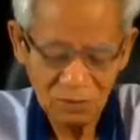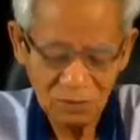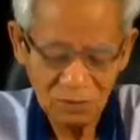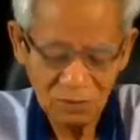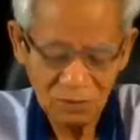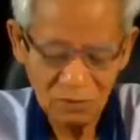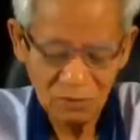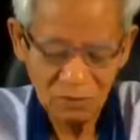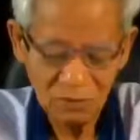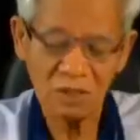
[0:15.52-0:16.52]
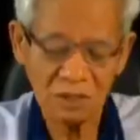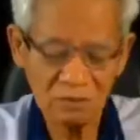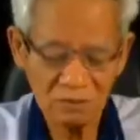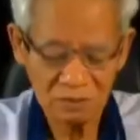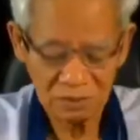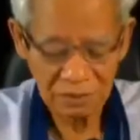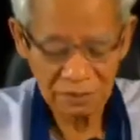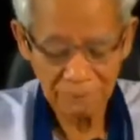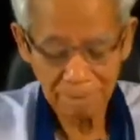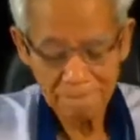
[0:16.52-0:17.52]
หนูนี้ลึกซึ้งมากนะครับ
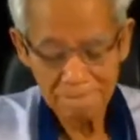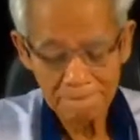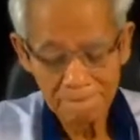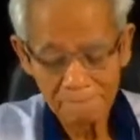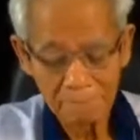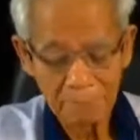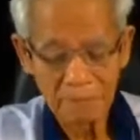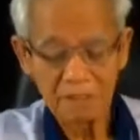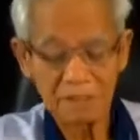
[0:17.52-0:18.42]
คุณดีจังเลย